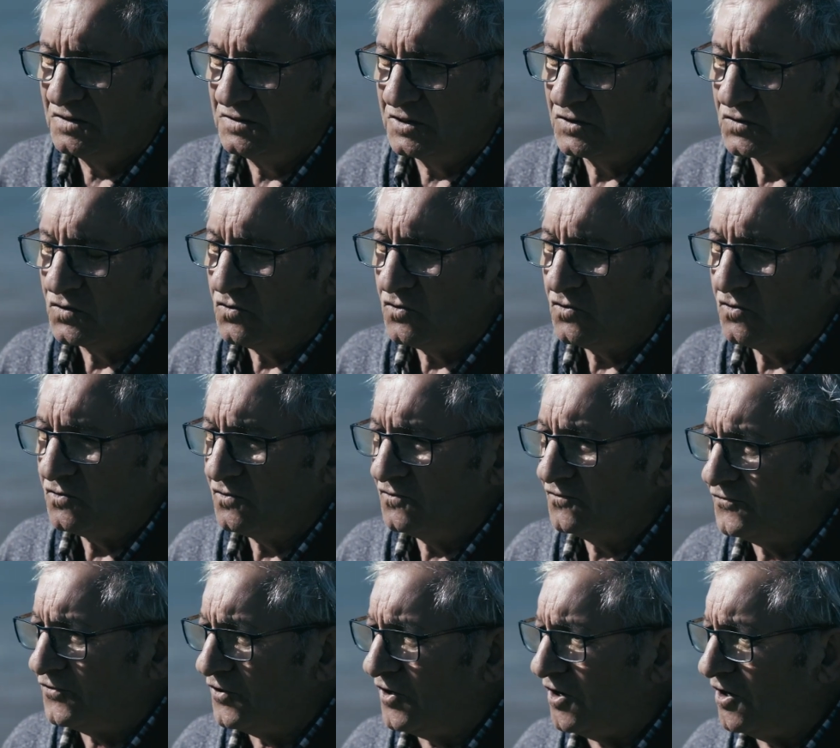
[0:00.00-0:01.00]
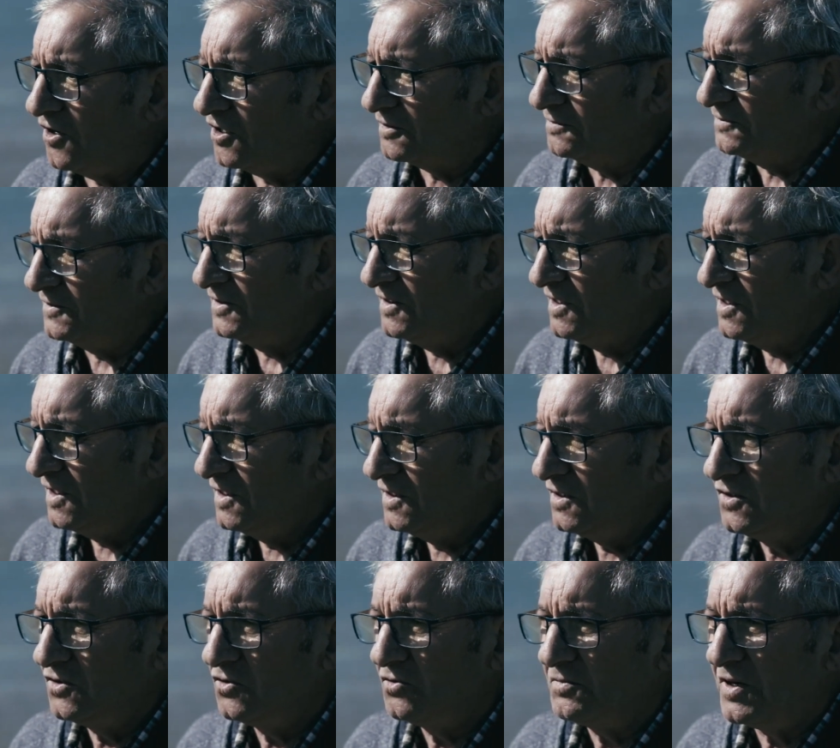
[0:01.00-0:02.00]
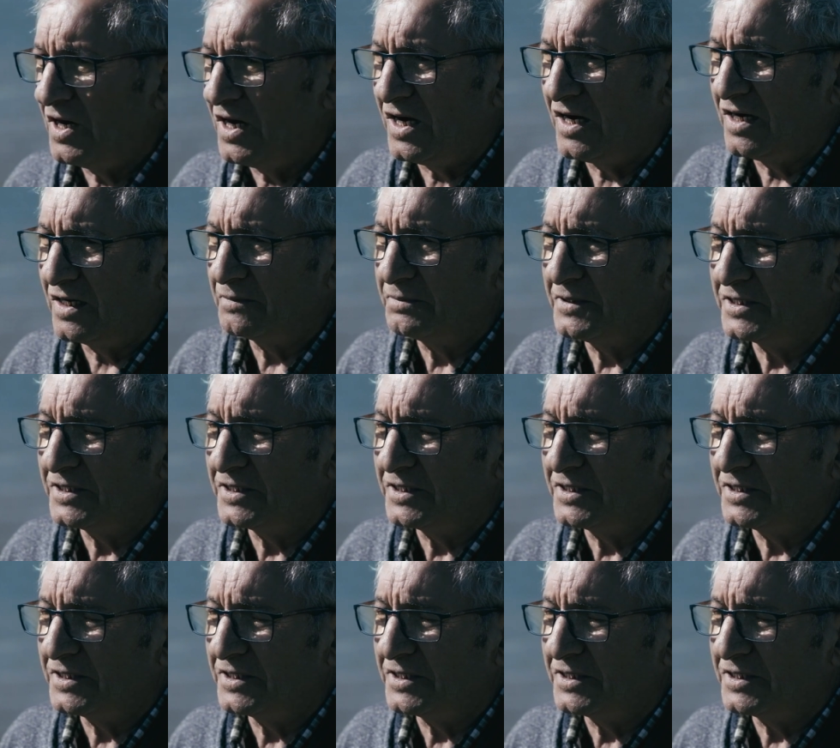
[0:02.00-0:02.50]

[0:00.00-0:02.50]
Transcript: E com um conforme e o mar